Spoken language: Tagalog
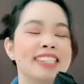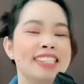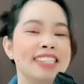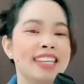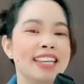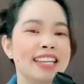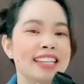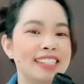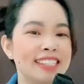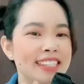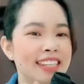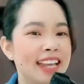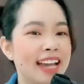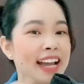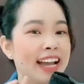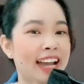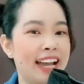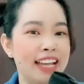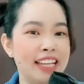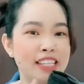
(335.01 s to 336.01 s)
Yes,
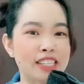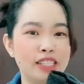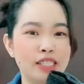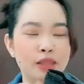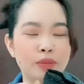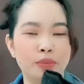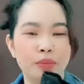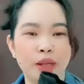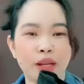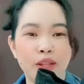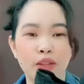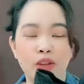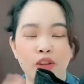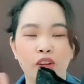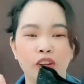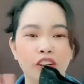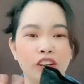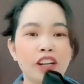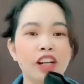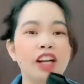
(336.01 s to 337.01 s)
guys. Super
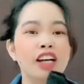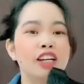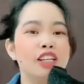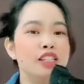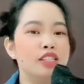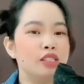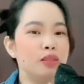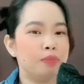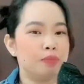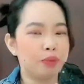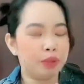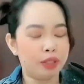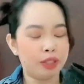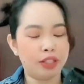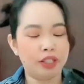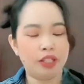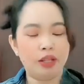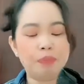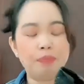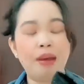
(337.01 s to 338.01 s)
ano,
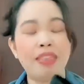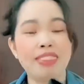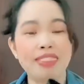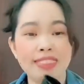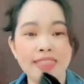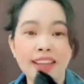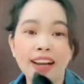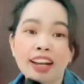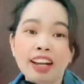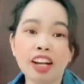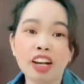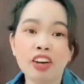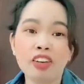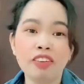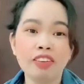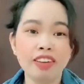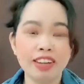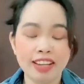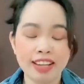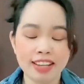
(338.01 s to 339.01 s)
super pandak
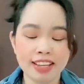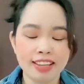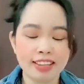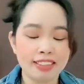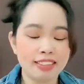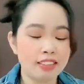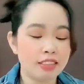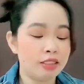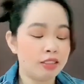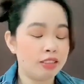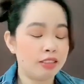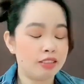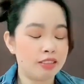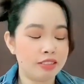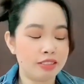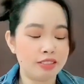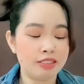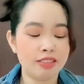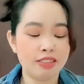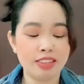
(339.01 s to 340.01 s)
ako and
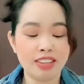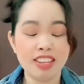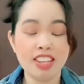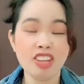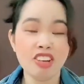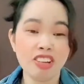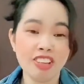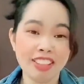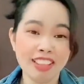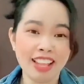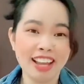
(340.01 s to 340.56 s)
yun lang.